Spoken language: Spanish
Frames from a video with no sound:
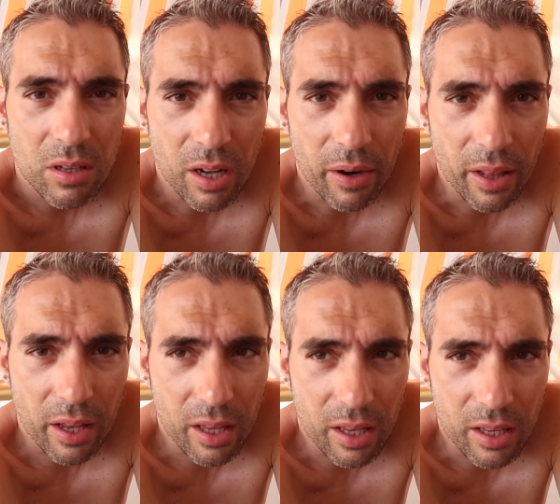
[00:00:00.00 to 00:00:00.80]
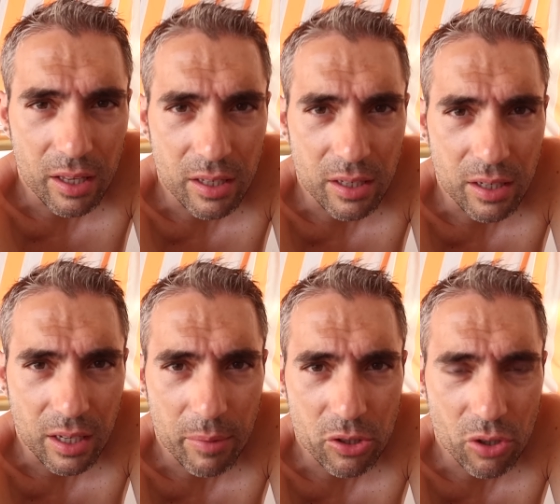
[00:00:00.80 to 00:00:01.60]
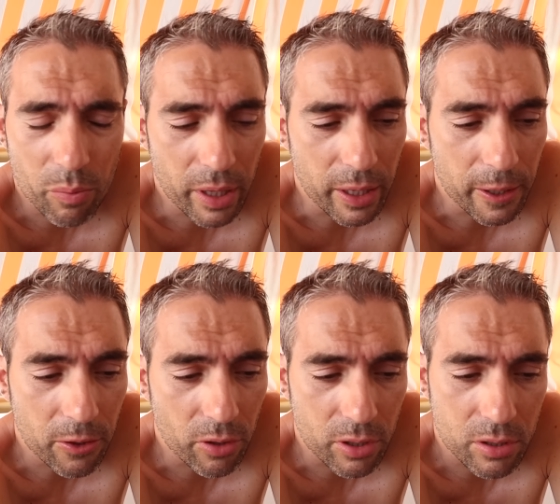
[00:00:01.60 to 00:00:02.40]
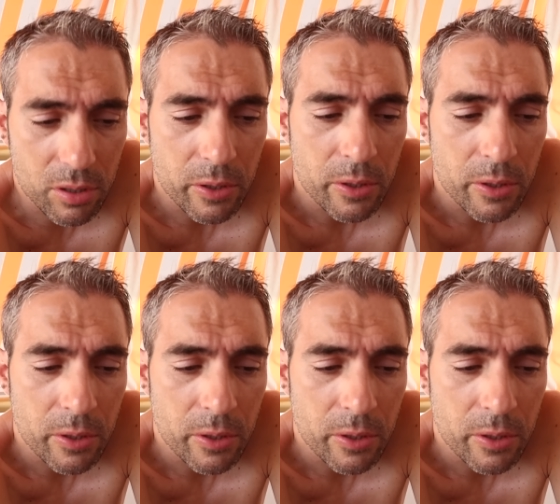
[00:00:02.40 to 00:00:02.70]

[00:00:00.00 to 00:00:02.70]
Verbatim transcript: la verdad que, me sorprende. Entonces,